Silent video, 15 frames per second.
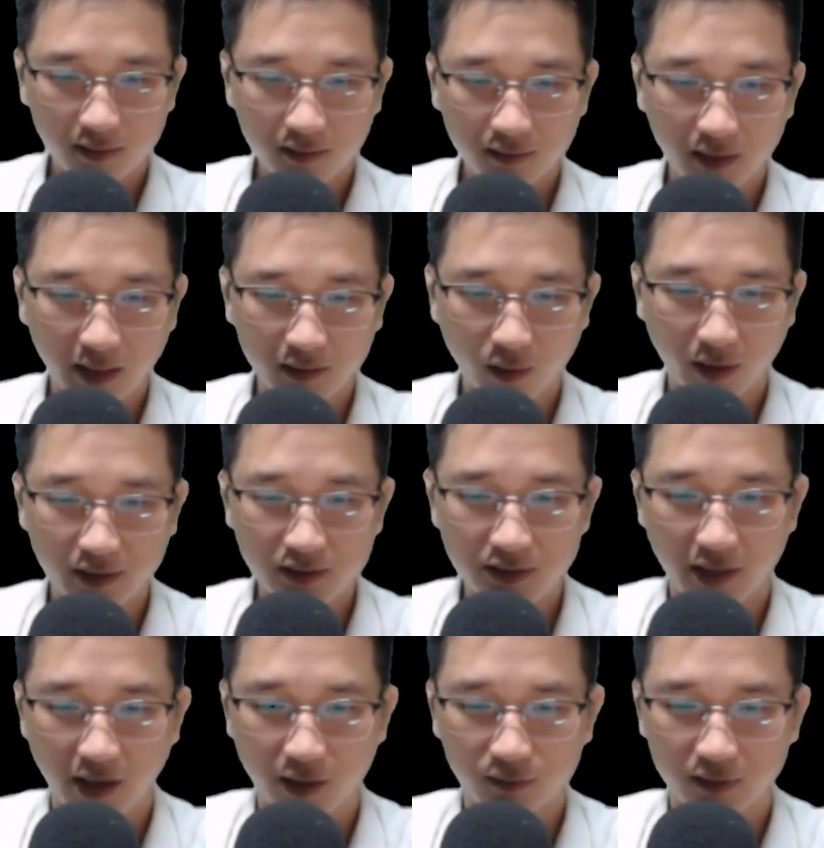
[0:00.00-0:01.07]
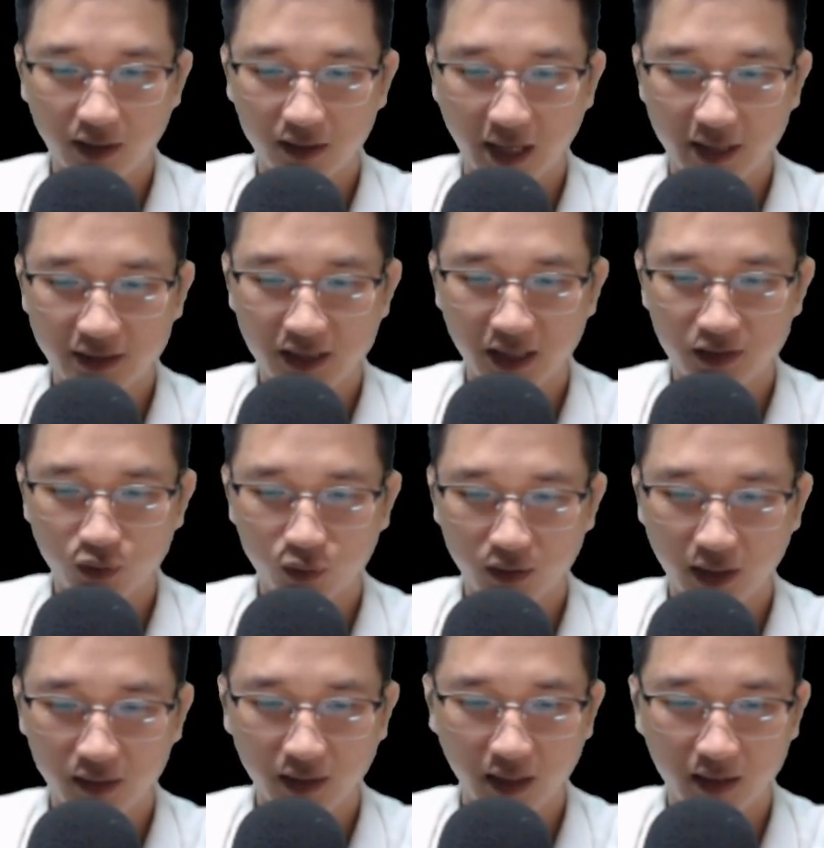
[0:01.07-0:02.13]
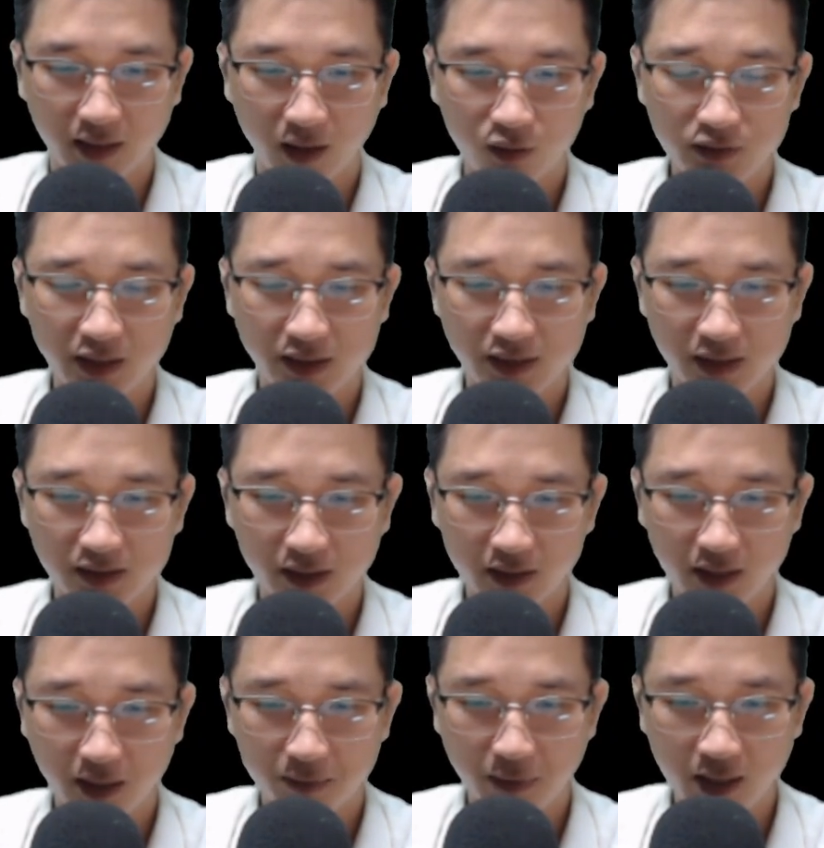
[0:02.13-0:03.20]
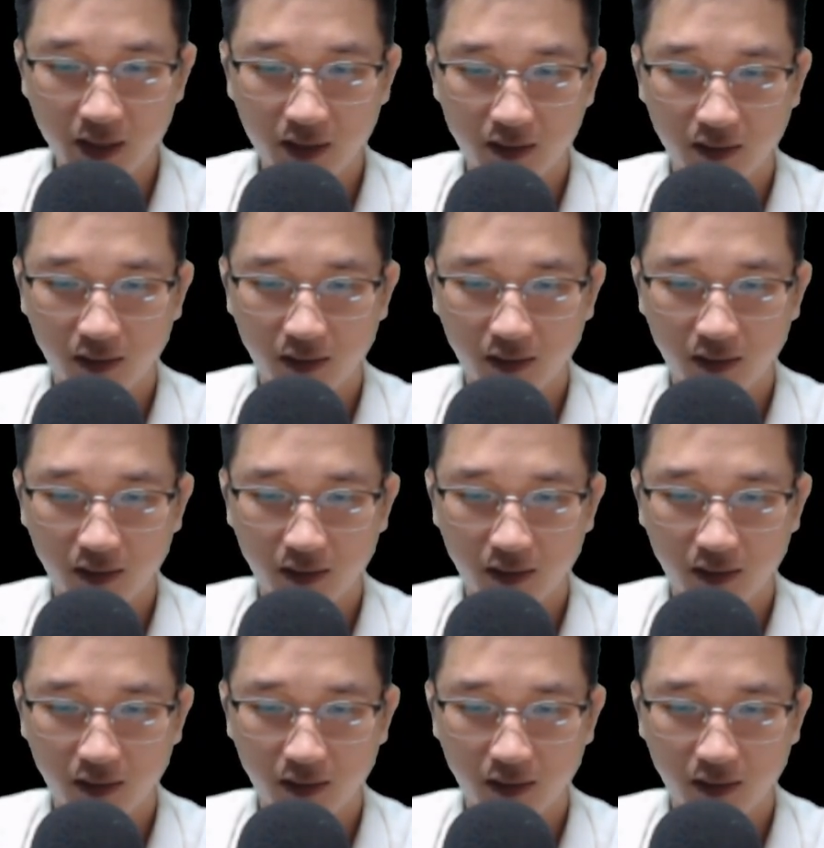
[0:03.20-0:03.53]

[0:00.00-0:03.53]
Đế Tuấn chỉ học được đại trận chủ thiên tình đấu trên chấn giới thiên bi,